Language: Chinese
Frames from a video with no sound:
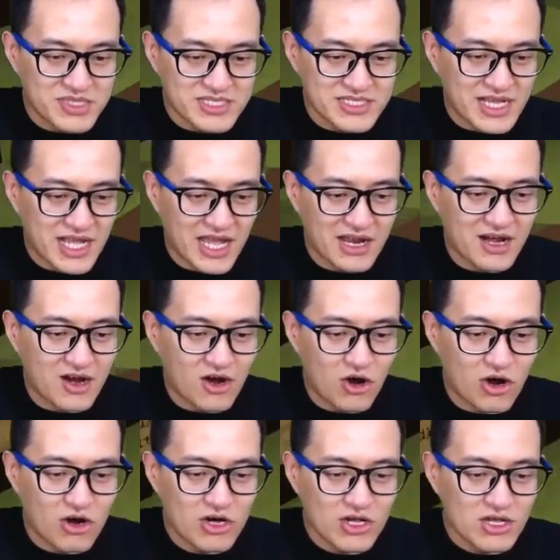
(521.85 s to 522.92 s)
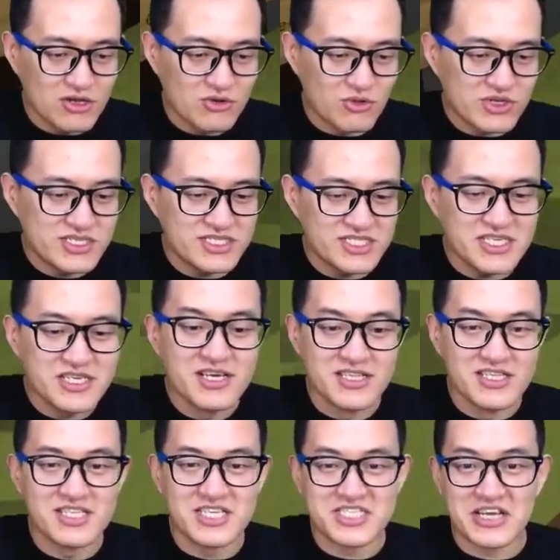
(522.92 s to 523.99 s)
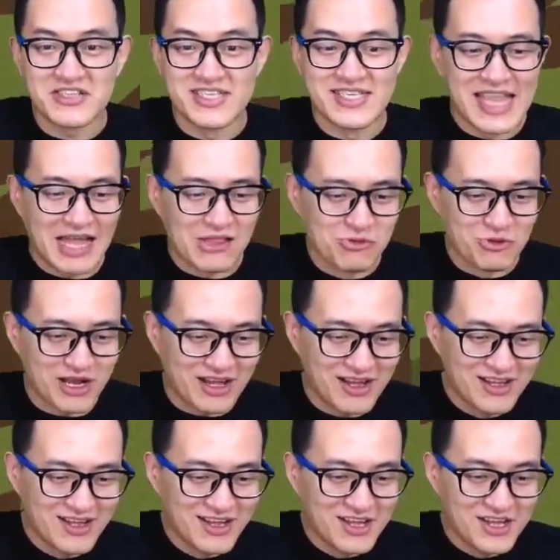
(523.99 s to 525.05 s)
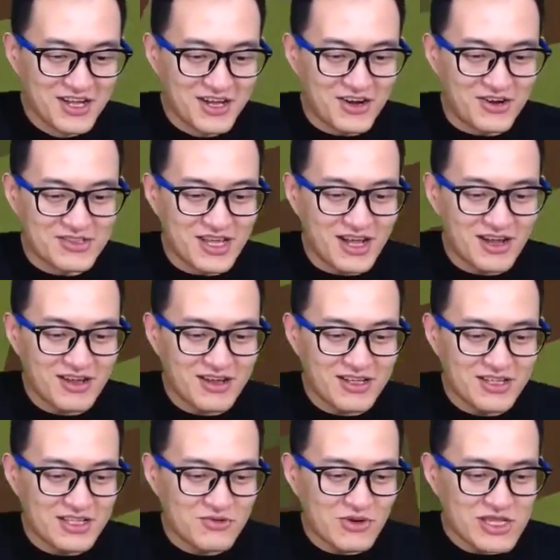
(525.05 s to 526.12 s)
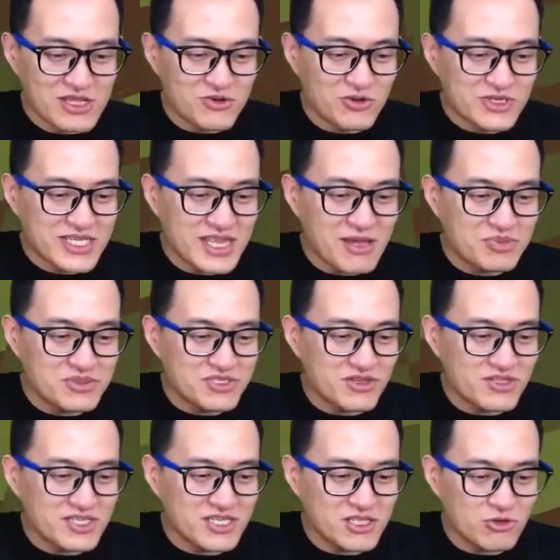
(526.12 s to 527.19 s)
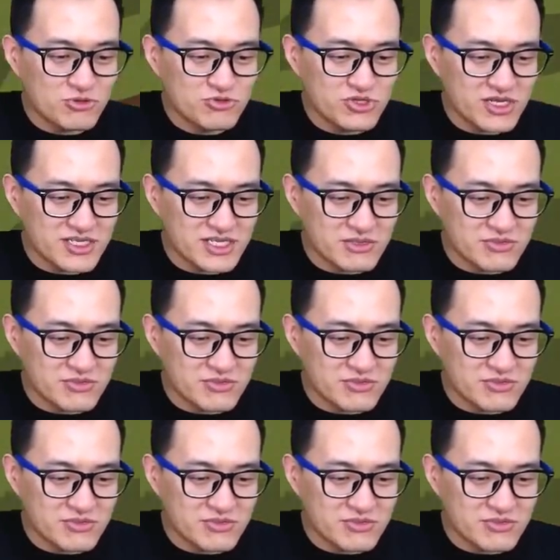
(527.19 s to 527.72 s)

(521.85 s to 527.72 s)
再改了。好。我已经尽可能的降低难度了，好的，关键是我现在不知道那些道具箱在什